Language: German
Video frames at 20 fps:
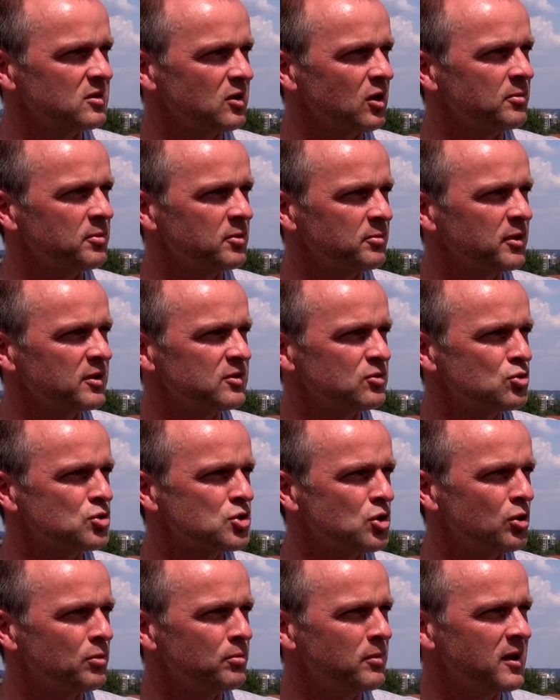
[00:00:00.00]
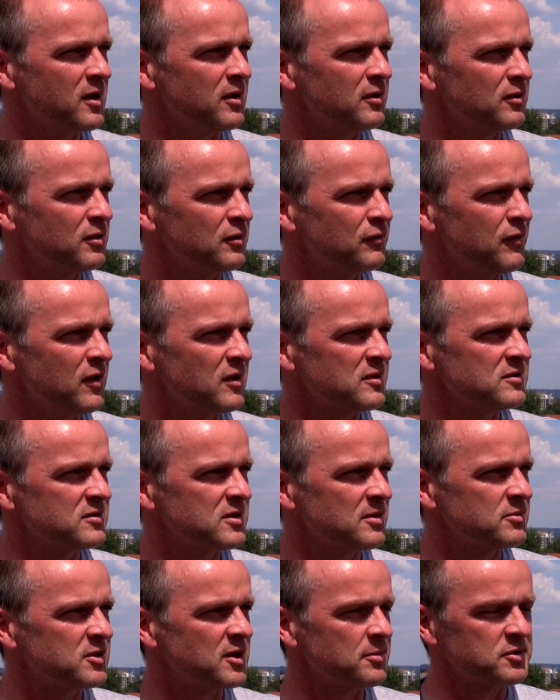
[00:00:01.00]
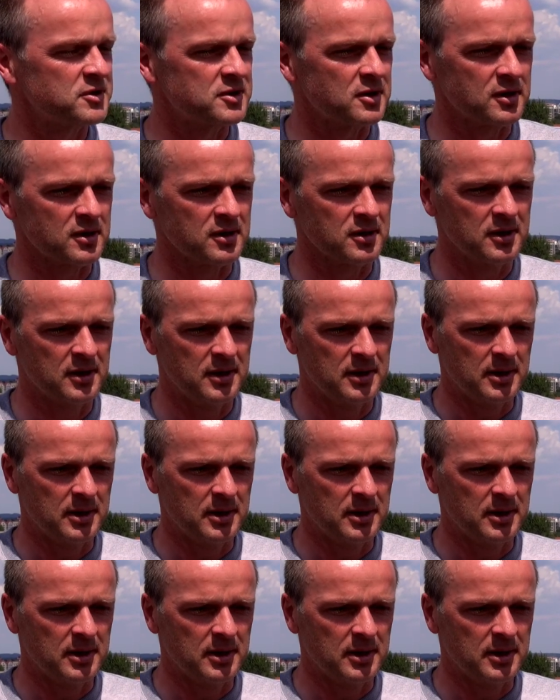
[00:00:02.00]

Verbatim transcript: Ich glaube, ein paar Zuschauer mehr äh, werden es am Samstag.